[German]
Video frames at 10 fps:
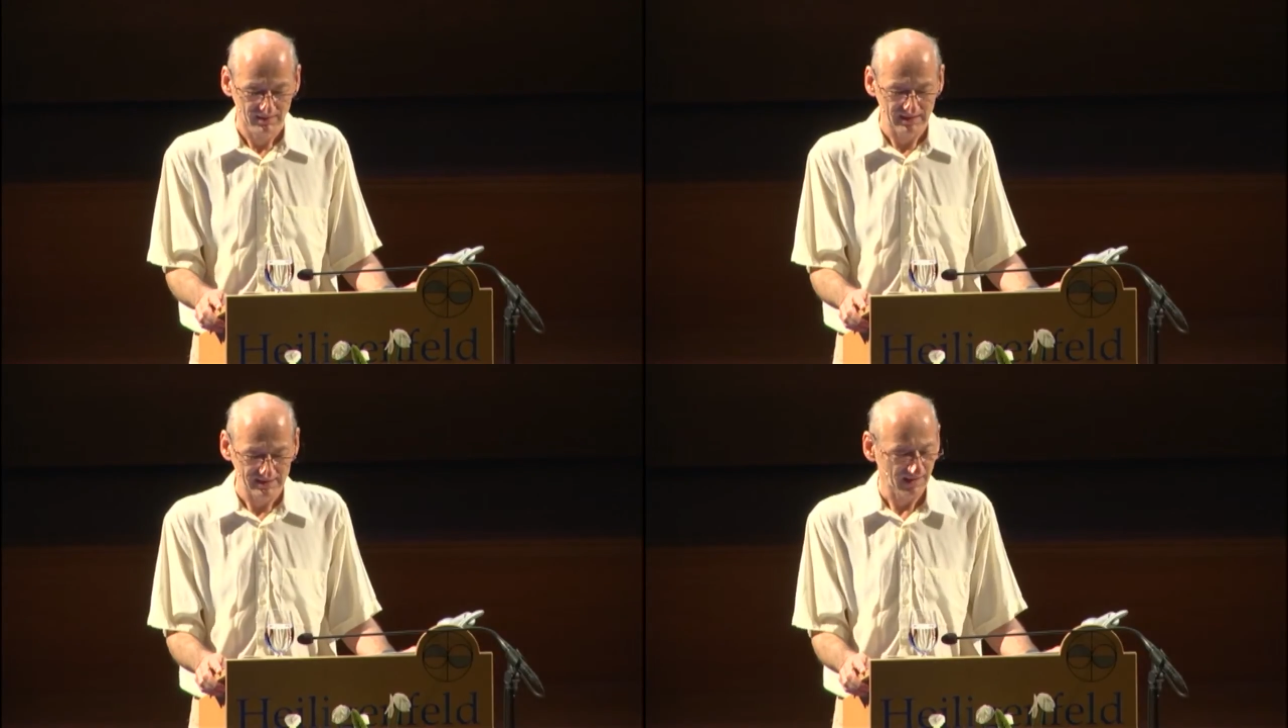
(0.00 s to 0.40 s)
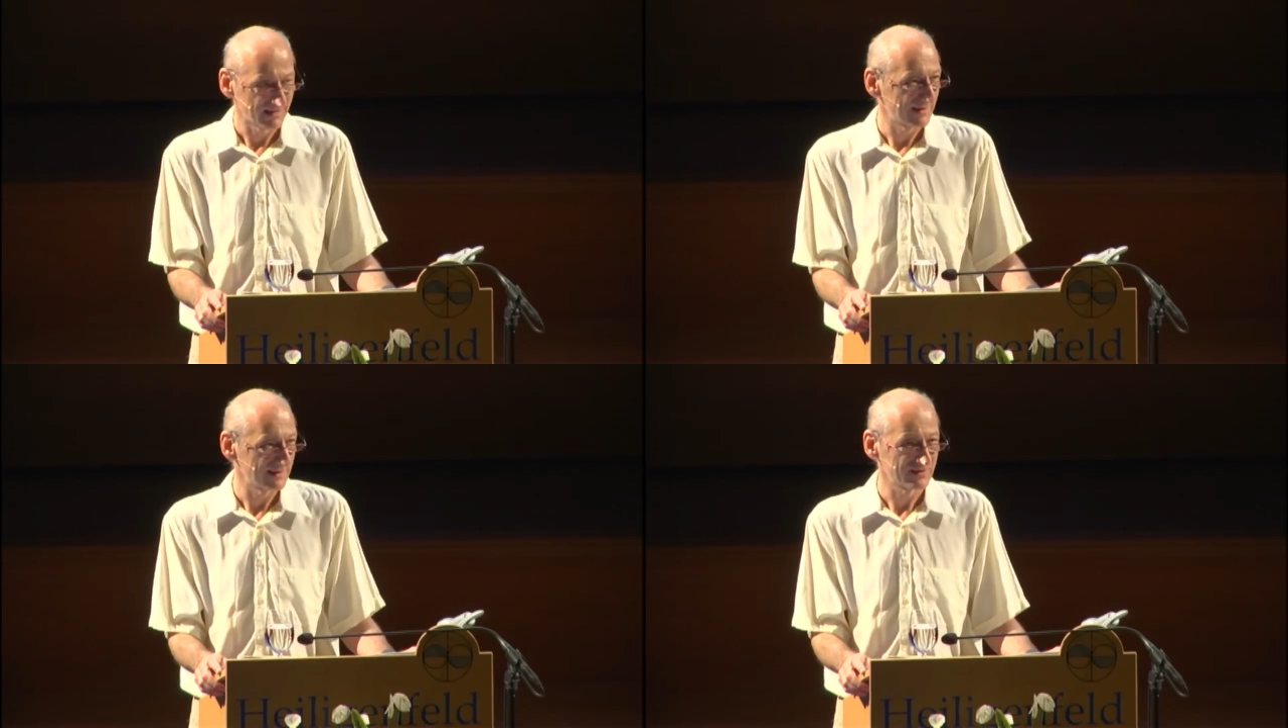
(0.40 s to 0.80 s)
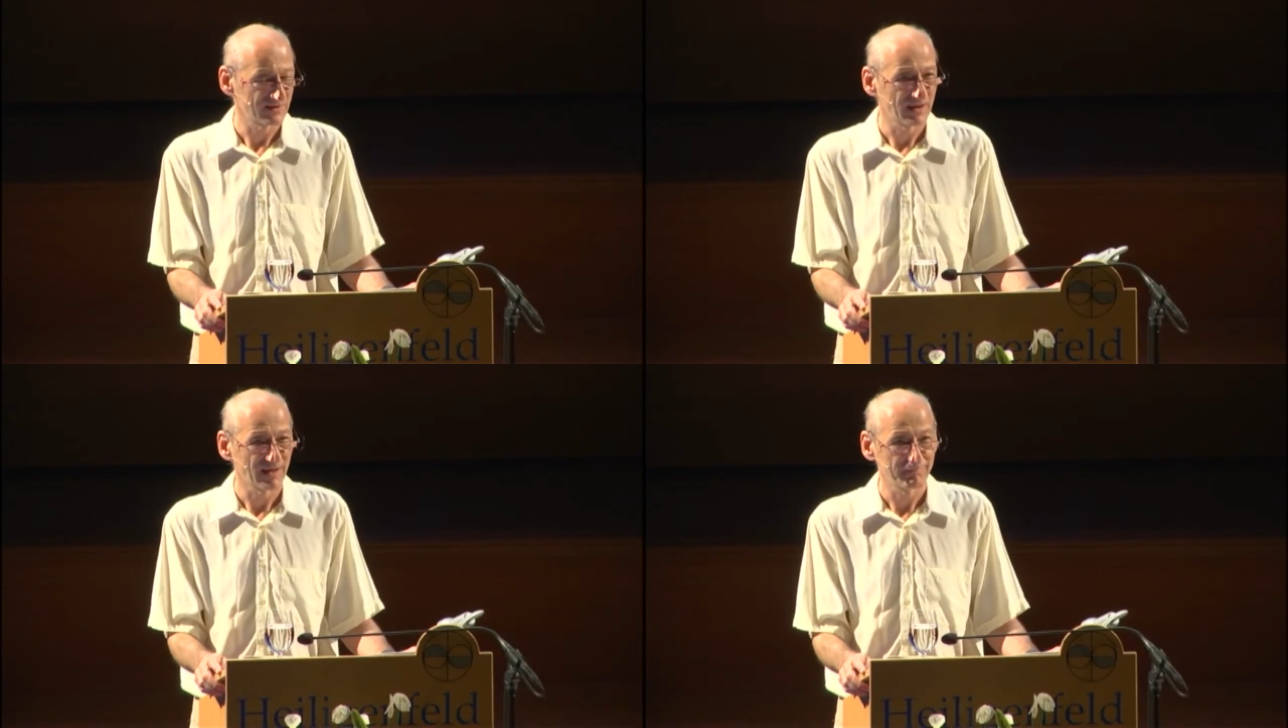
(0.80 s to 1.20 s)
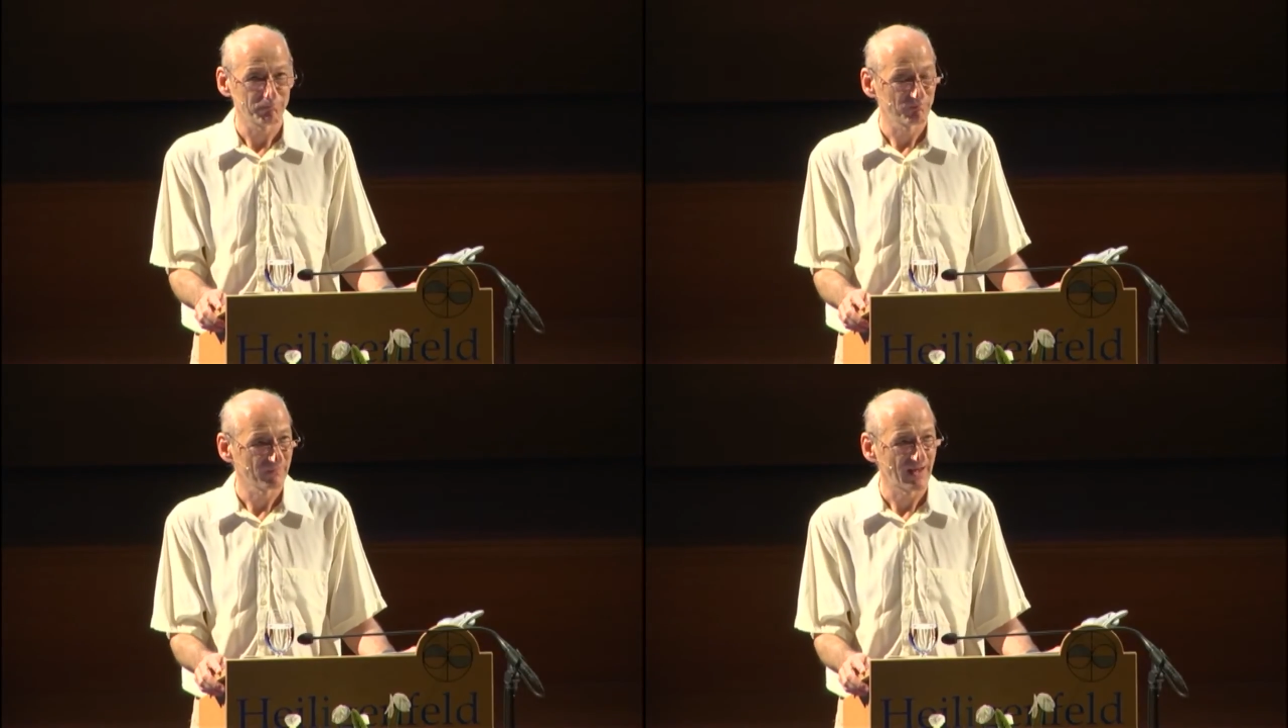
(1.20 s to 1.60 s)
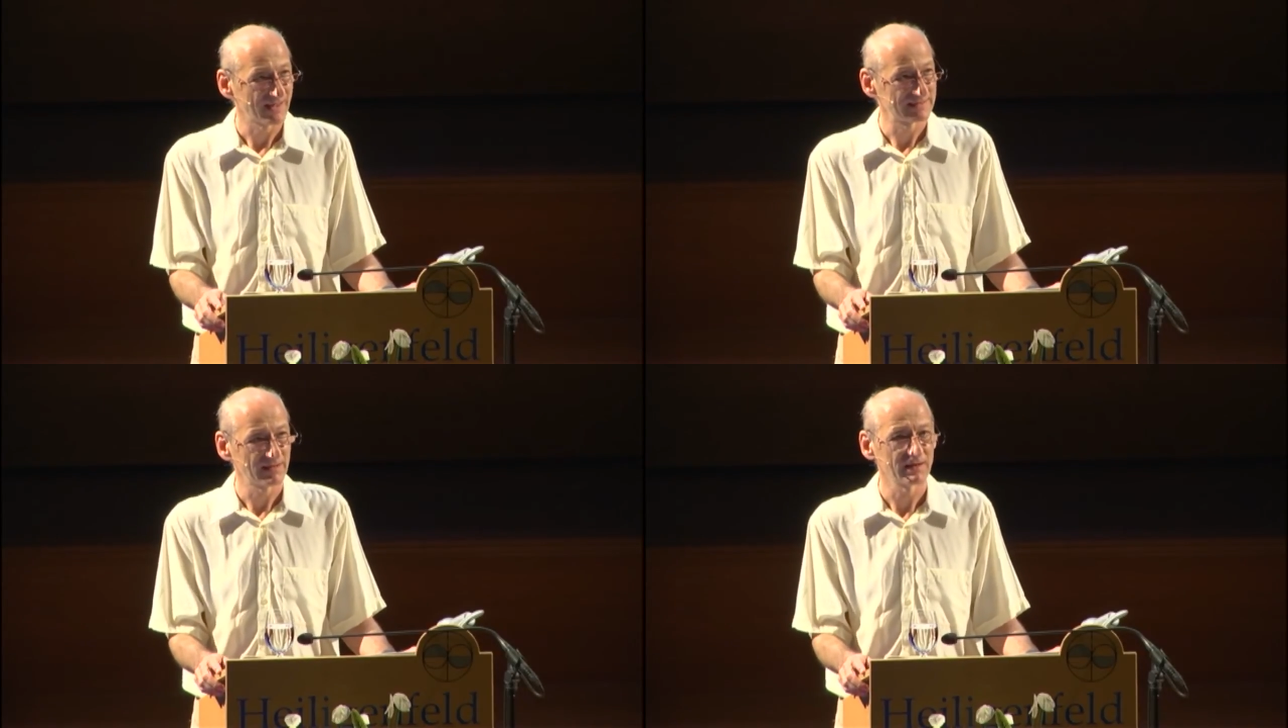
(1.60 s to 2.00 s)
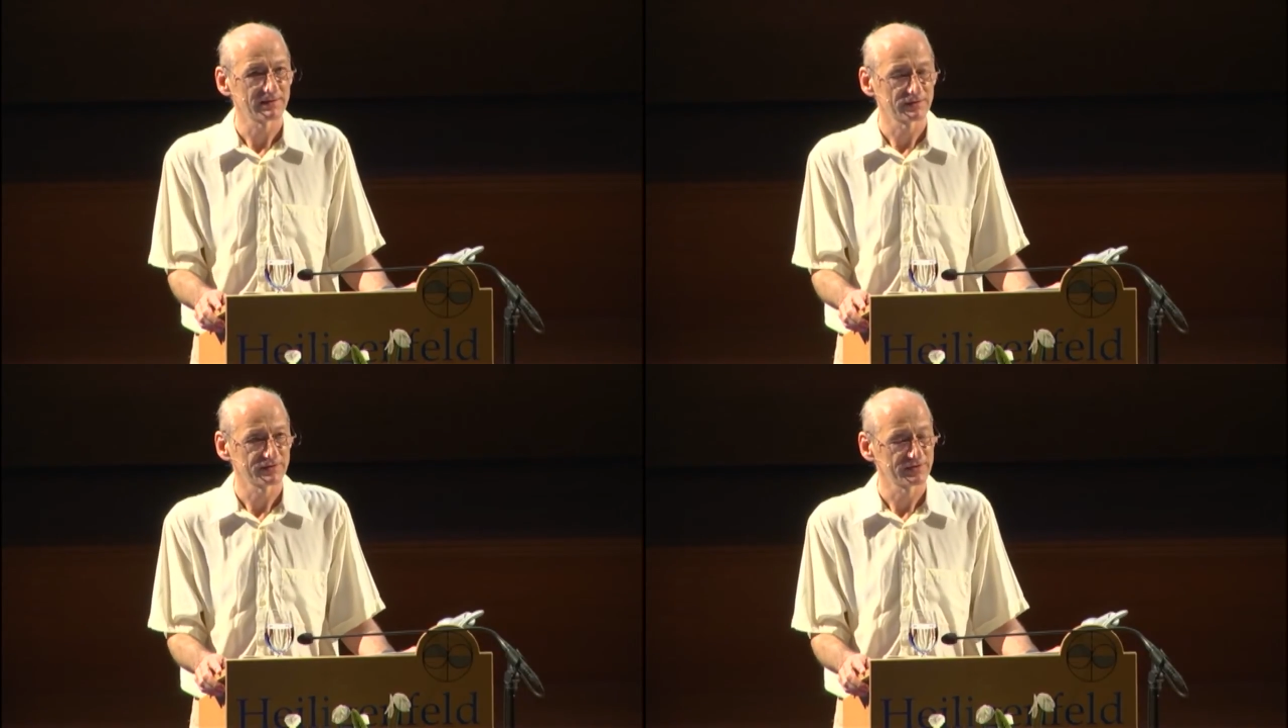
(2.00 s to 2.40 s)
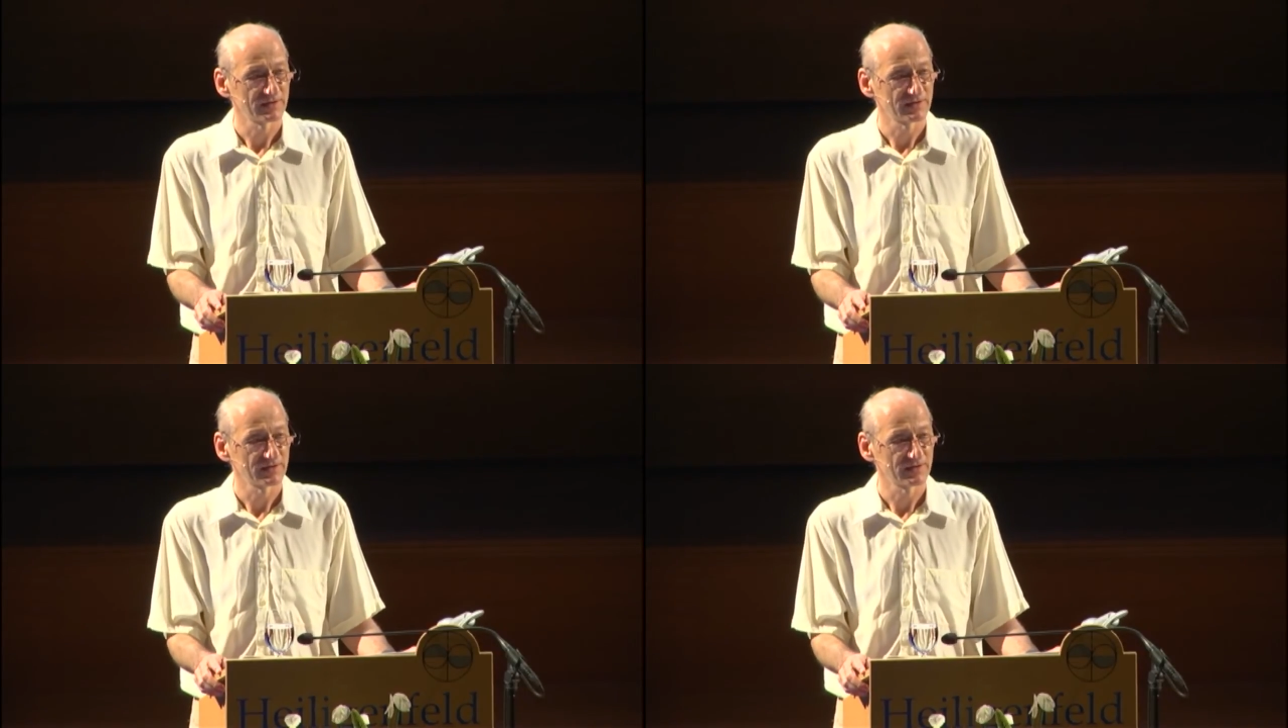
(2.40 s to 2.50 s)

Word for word: letztendlich sogar ekstatisch.